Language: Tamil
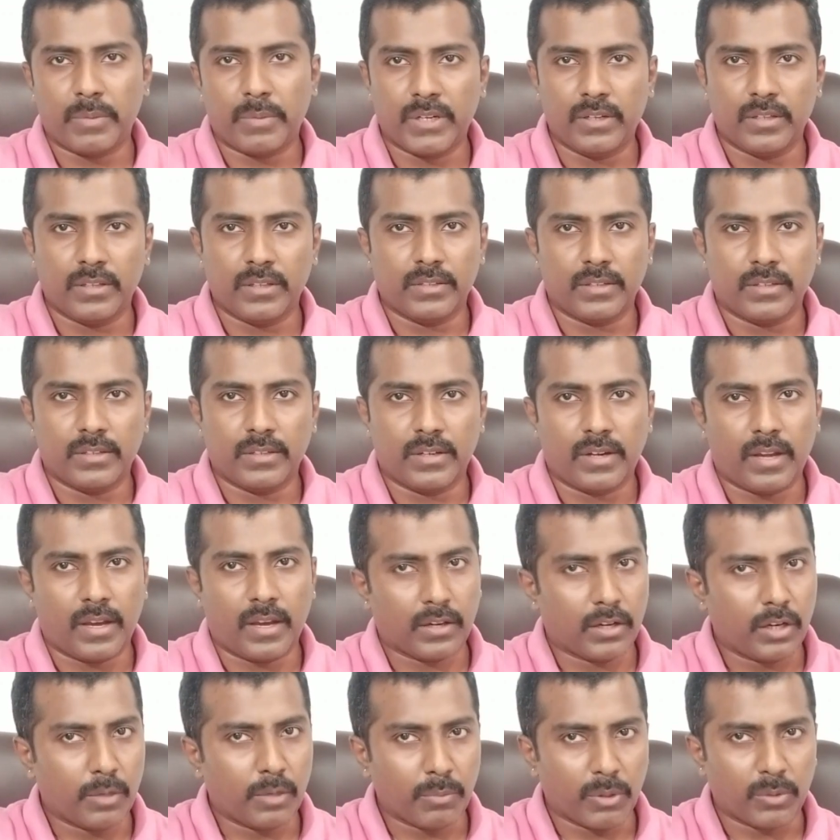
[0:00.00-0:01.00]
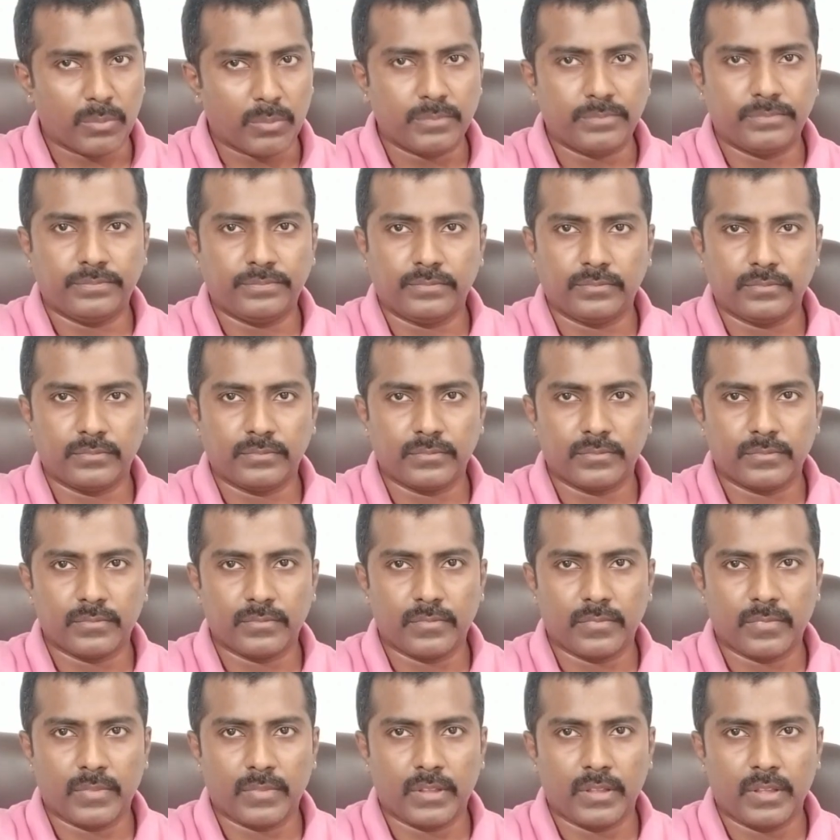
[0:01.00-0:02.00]
அப்படின்னு நாங்கள் நம்புகிறோம்
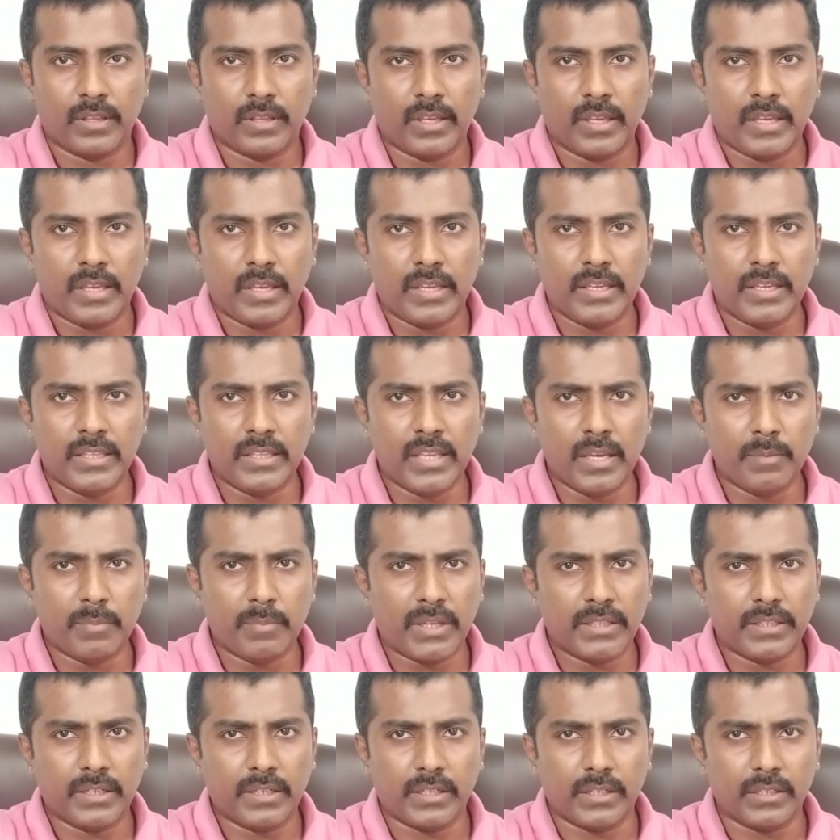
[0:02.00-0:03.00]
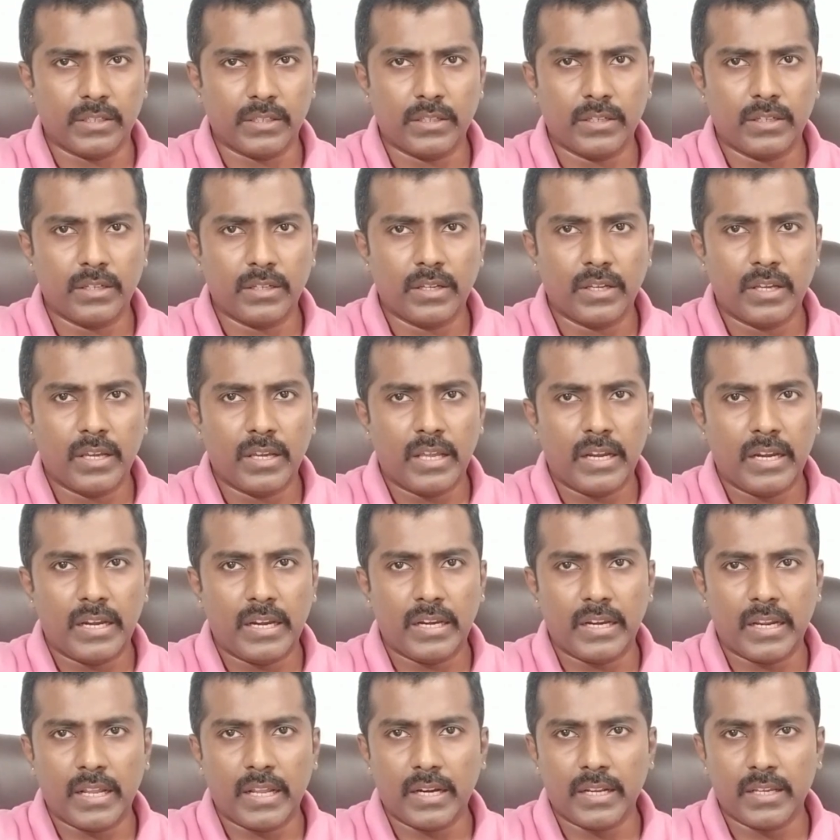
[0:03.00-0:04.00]
இதே மாதிரி
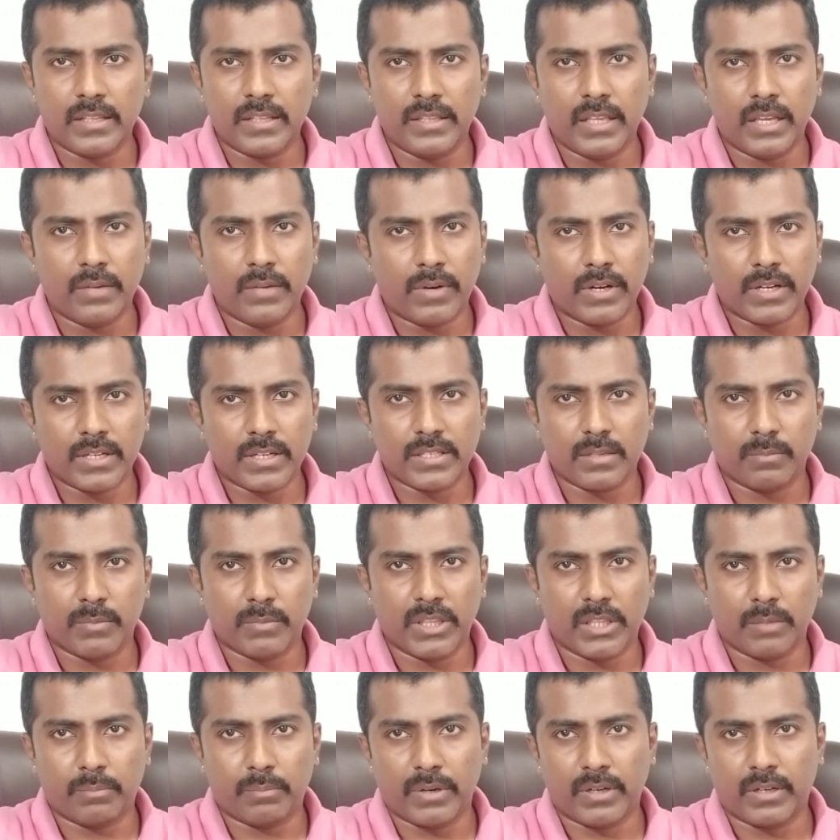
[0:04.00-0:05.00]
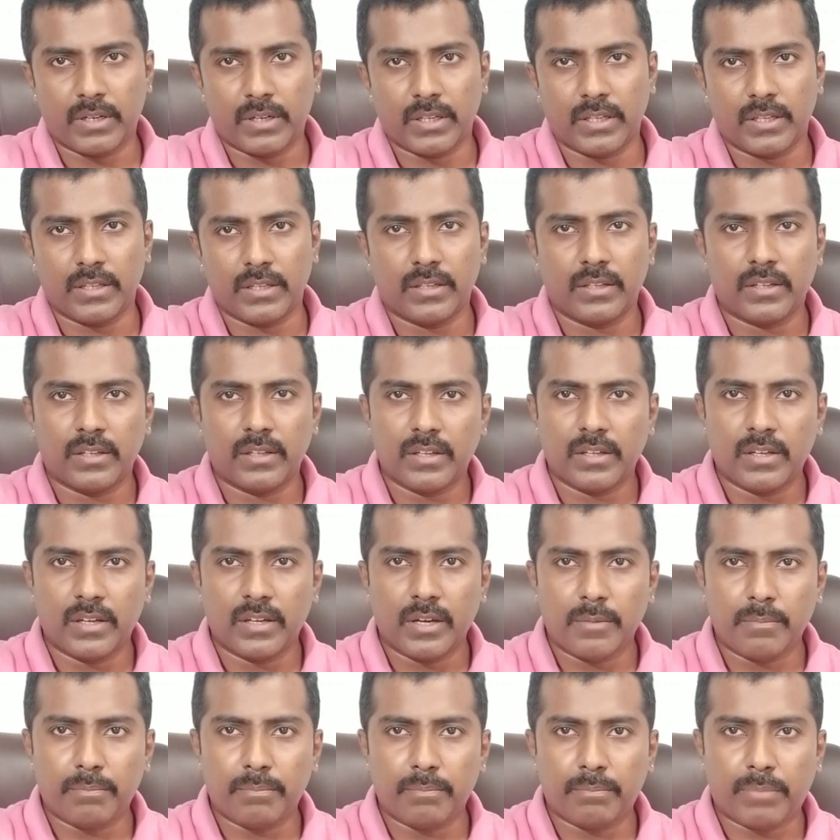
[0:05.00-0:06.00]
நிறைய தெய்வாங்க சம்பந்தப்பட்ட
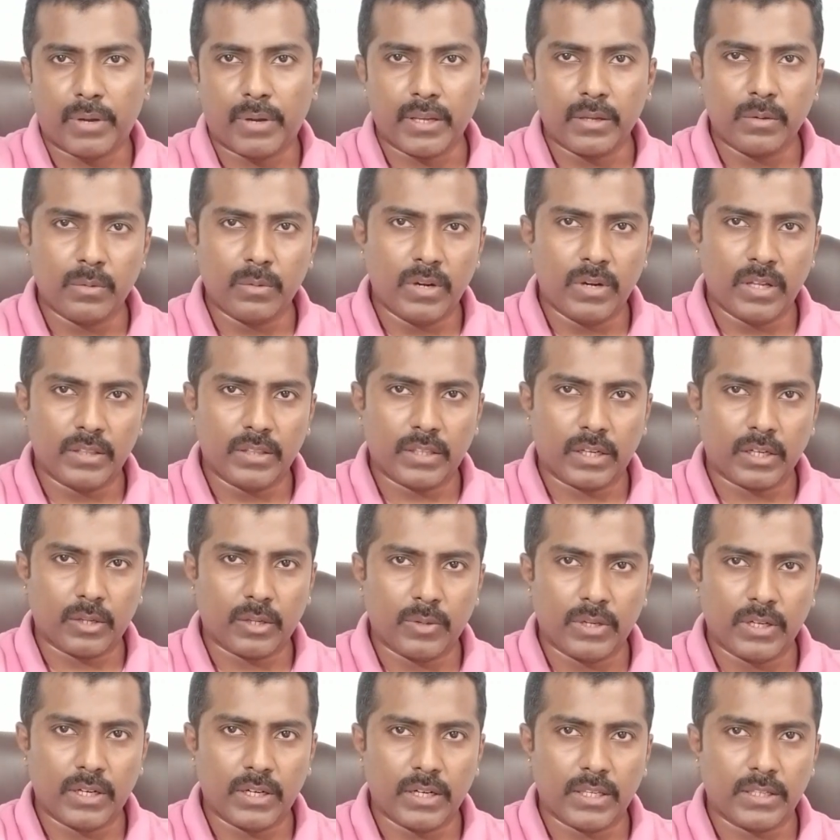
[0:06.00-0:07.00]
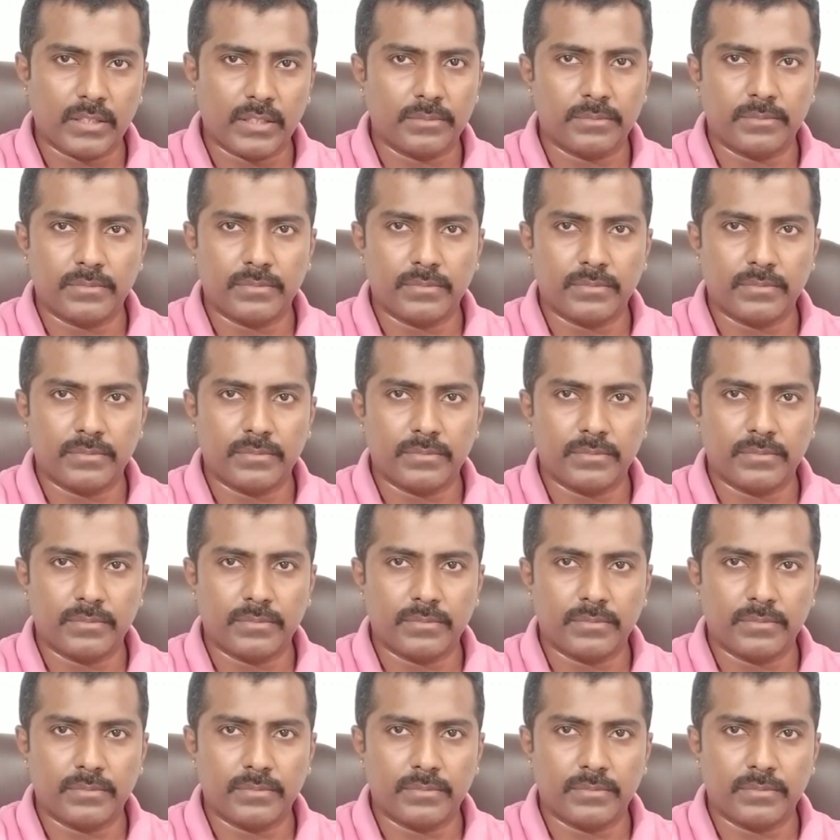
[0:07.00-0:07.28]
பயனுள்ள தகவல்களை